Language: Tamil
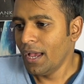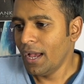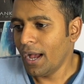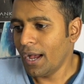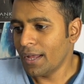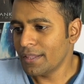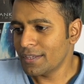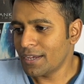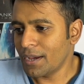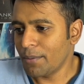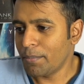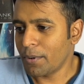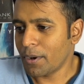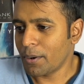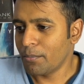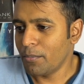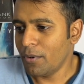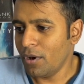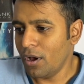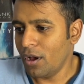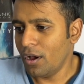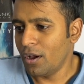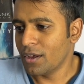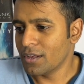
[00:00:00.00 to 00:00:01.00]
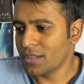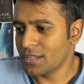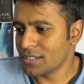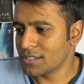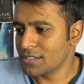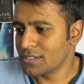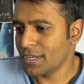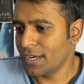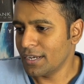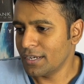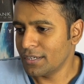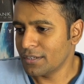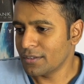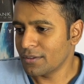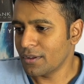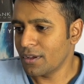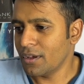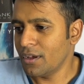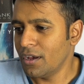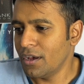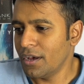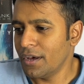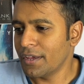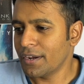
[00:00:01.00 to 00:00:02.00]
அதுக்கப்புறமா சன்
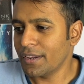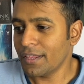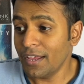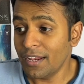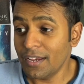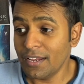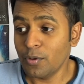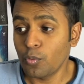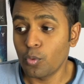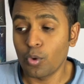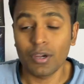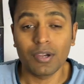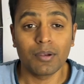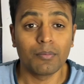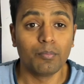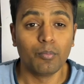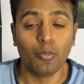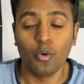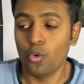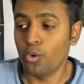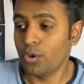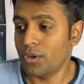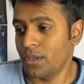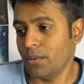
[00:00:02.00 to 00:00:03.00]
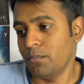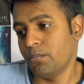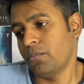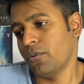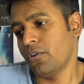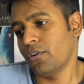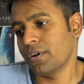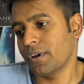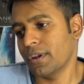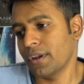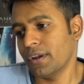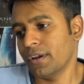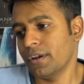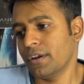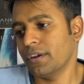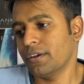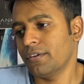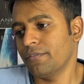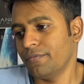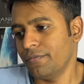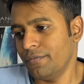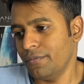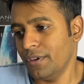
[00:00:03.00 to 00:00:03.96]
ரியலி ஒன் மோர் இம்பார்ட்டண்ட்